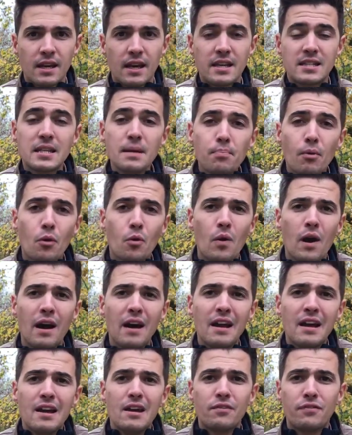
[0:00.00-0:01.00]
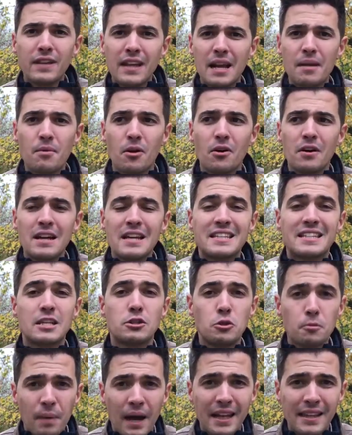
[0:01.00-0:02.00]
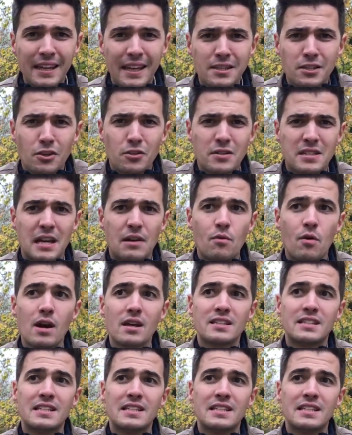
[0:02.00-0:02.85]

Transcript: Et c'est pourquoi, finalement, c'est super intéressant de savoir